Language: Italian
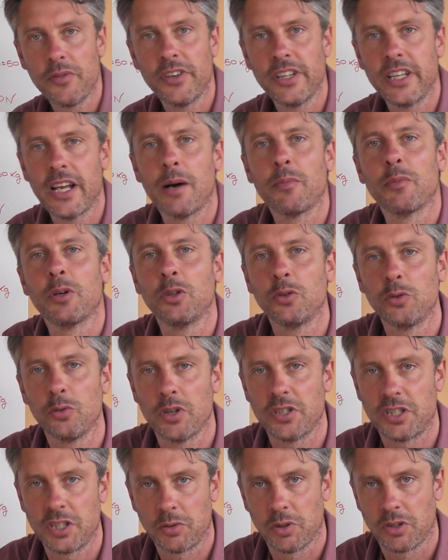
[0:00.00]
vediamo in
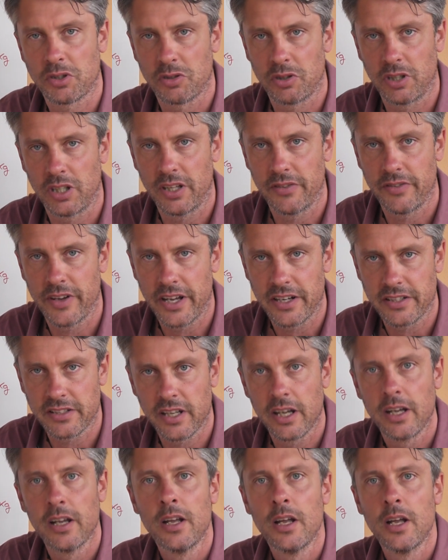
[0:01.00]
due situazioni
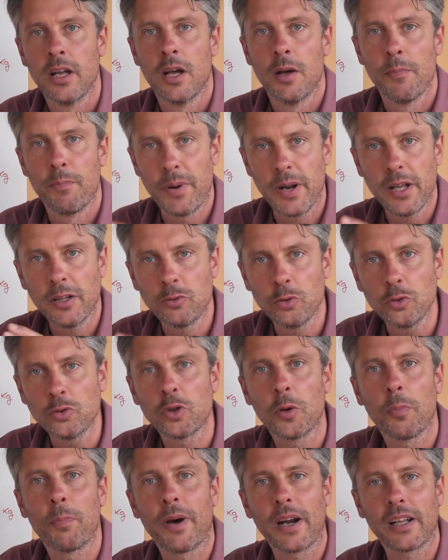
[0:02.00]
diverse Prima di
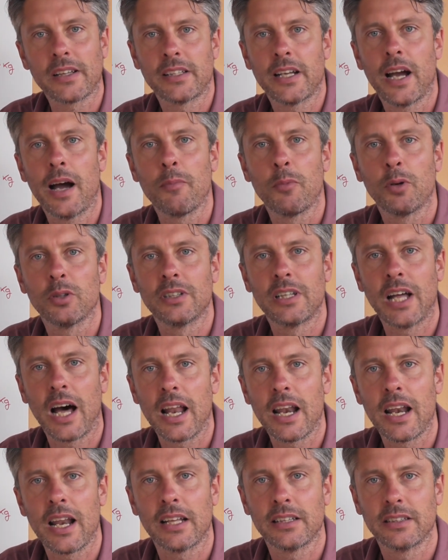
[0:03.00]
tutto partiamo
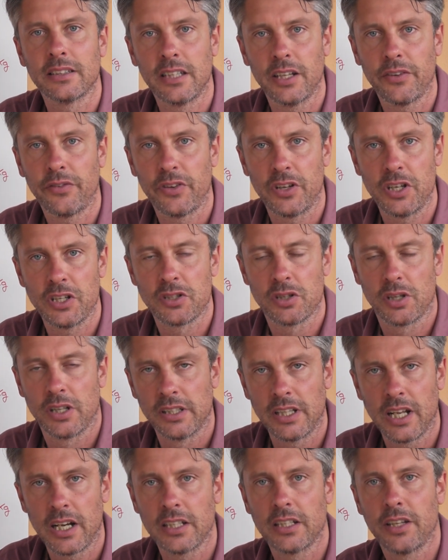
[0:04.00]
dalla
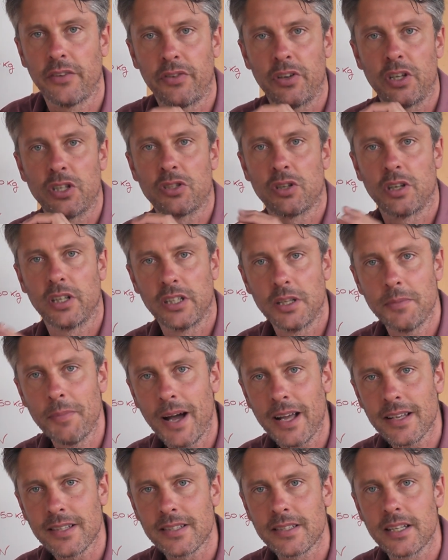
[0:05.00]
definizione, dalla definizione di
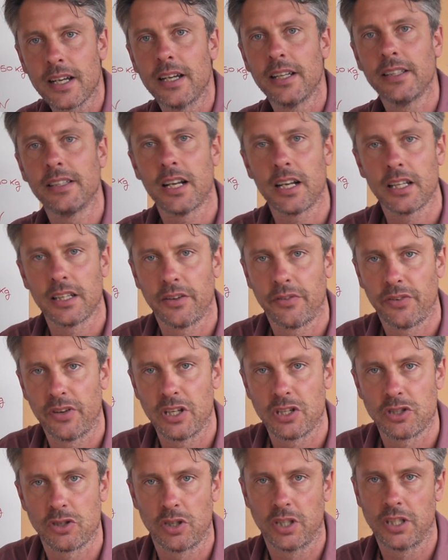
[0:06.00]
massa e dalla
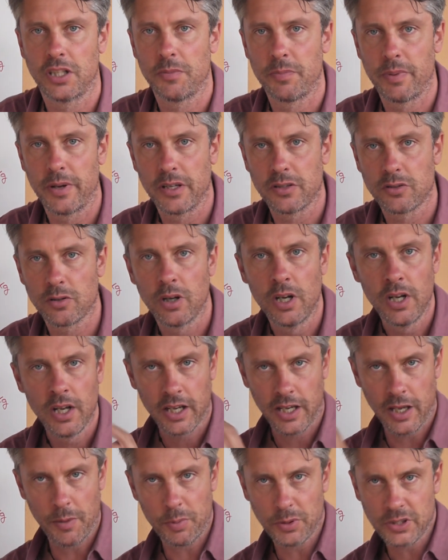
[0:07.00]
definizione di peso,
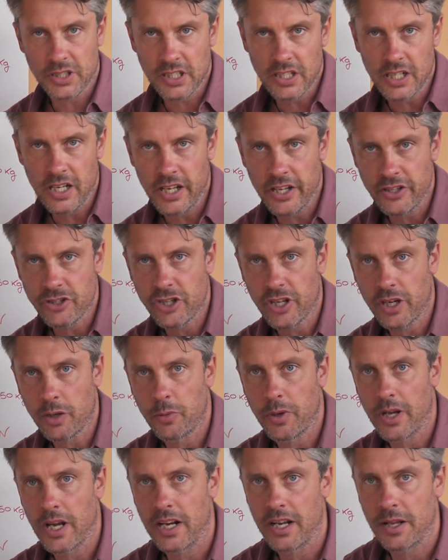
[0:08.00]
che potete leggere
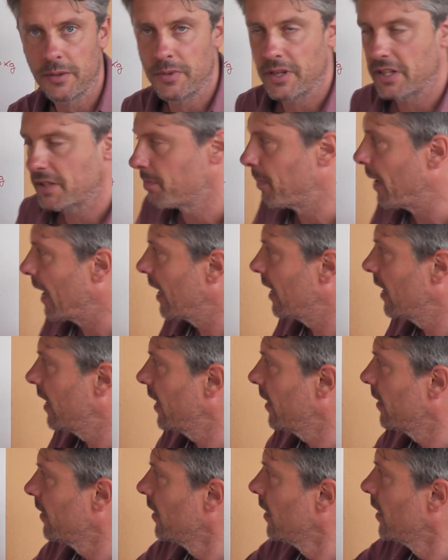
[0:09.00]
qui alle mie
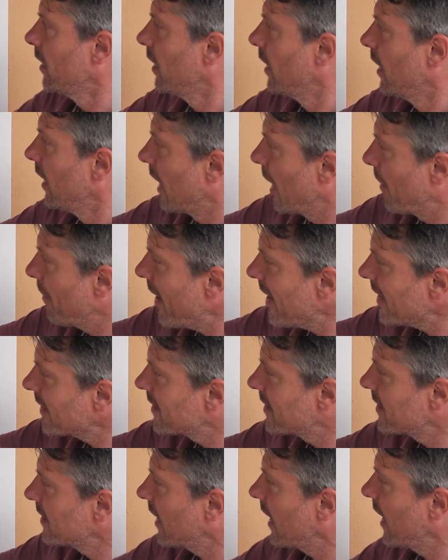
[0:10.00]
spalle. La
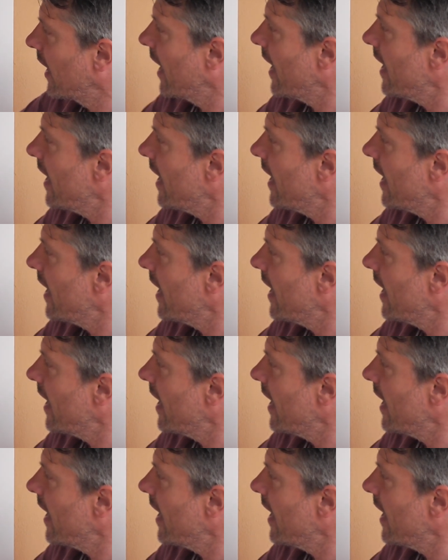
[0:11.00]
massa